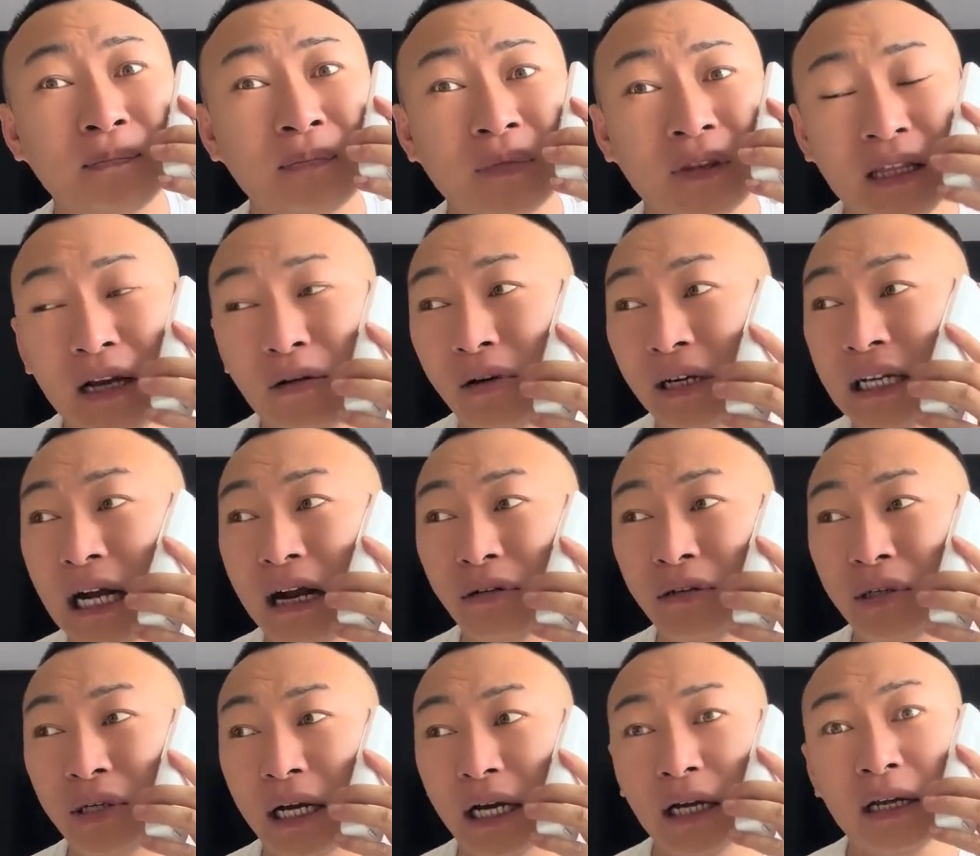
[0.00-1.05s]
那我啥时候
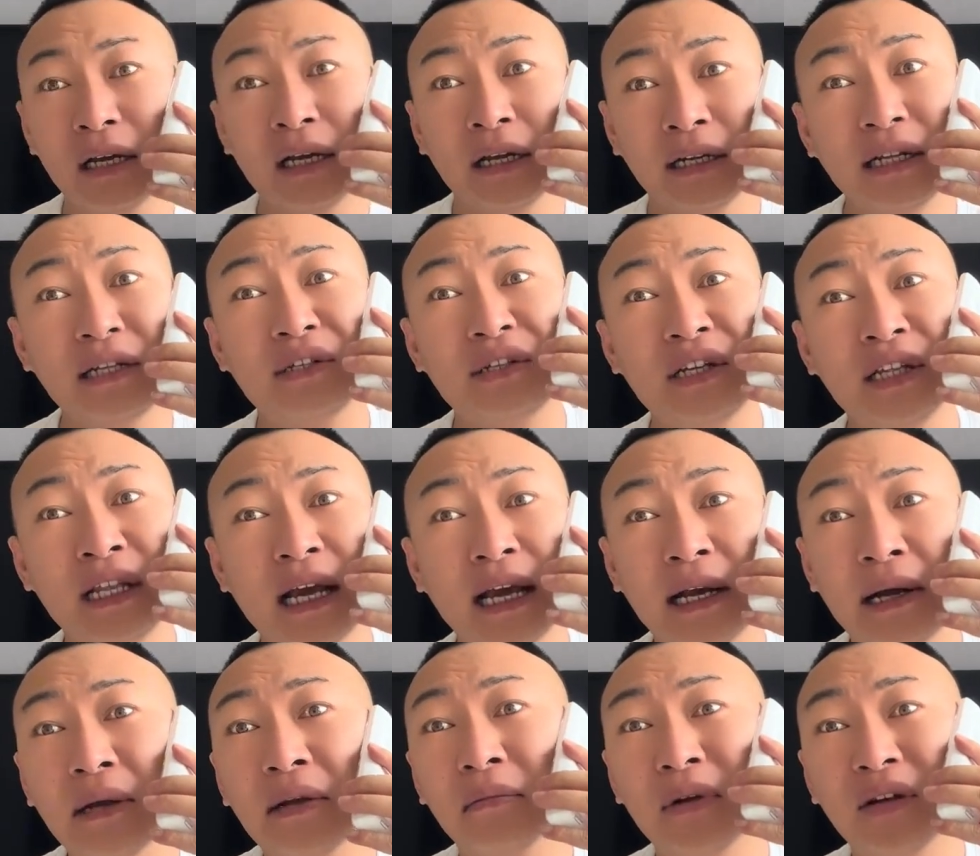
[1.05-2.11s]
去呀？那你今天
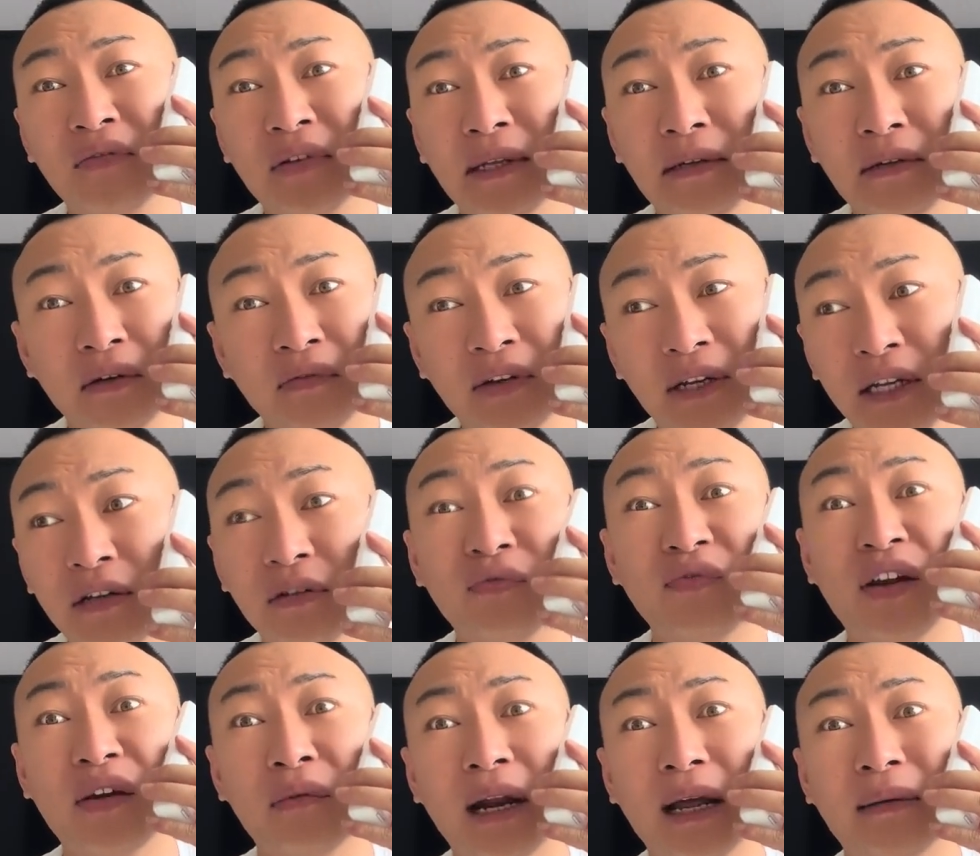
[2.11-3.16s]
看有没有飞机，有飞机你就
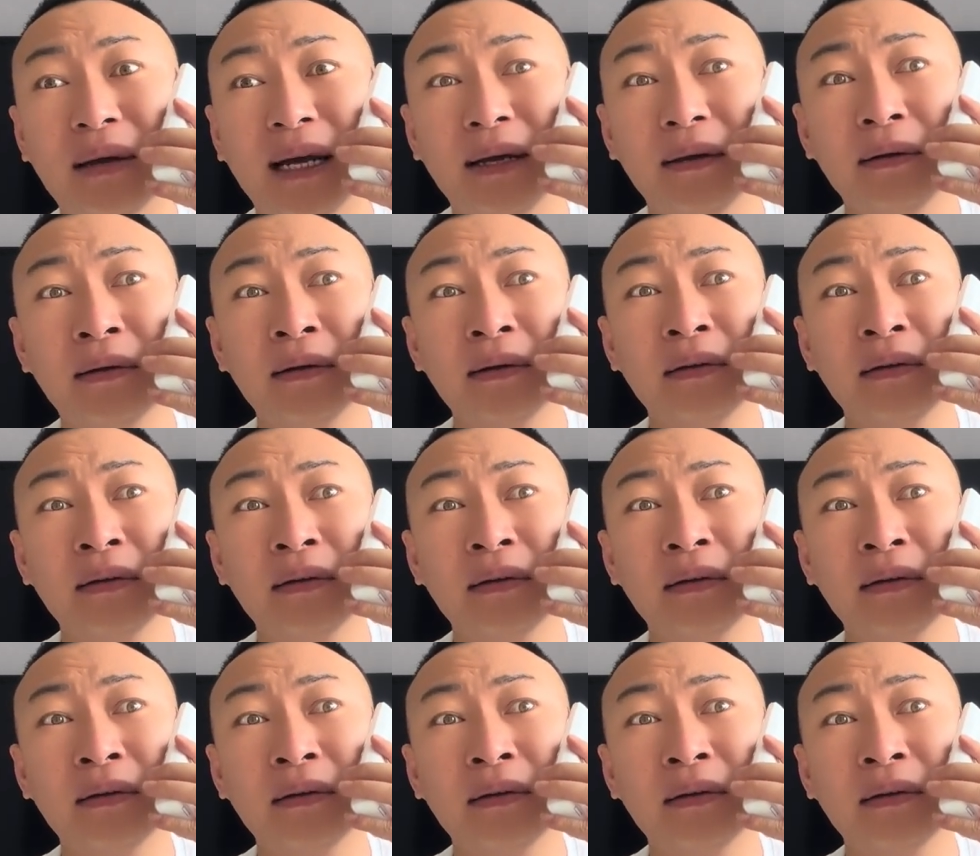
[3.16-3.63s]
飞过来呗。